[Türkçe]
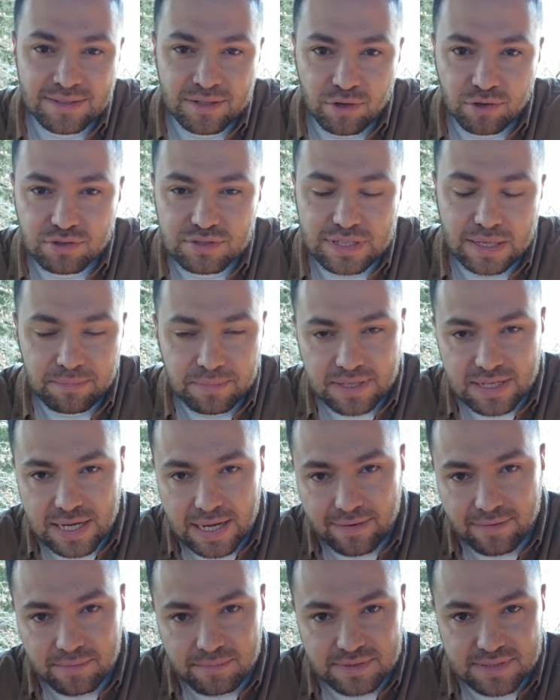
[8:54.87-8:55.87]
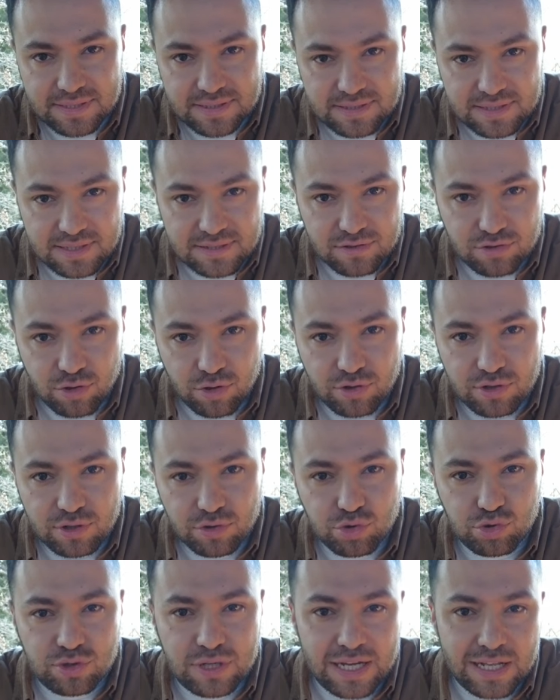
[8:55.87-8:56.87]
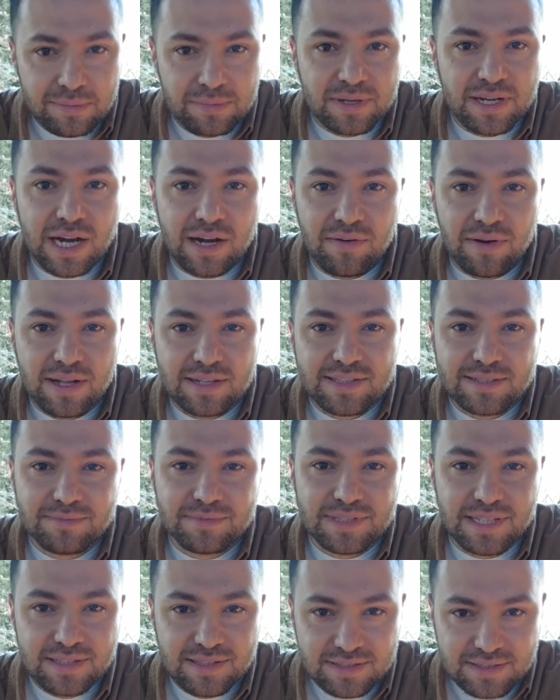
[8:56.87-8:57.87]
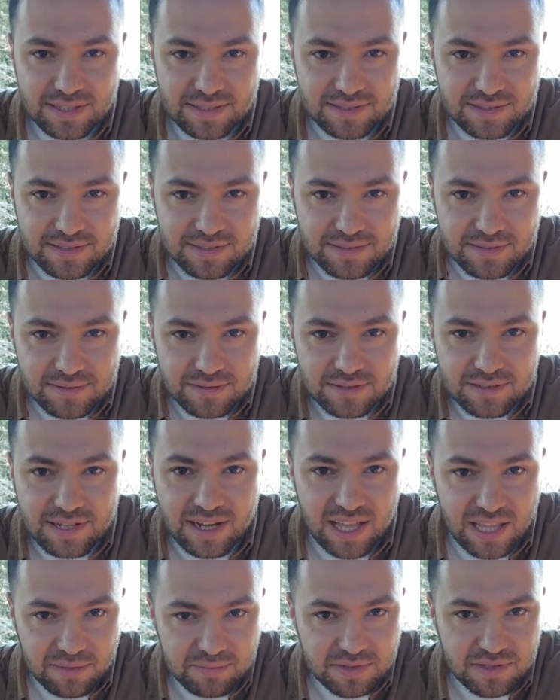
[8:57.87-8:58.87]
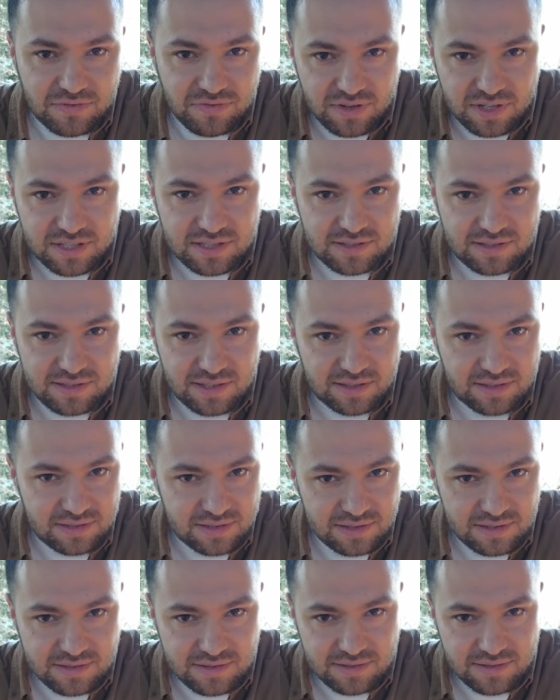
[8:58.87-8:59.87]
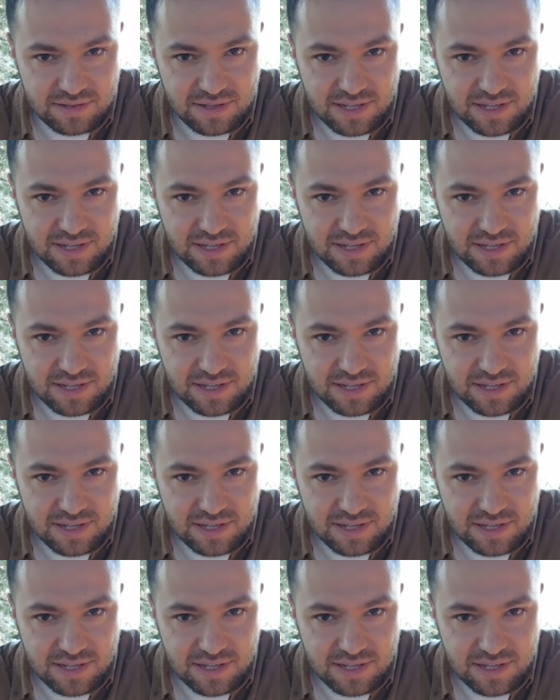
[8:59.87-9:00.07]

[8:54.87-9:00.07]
O yüzden bir kahvemizi içeceğiz. Sonra güzel bir kahvaltımızı edeceğiz. Kendimizi fresh hissedeceğiz.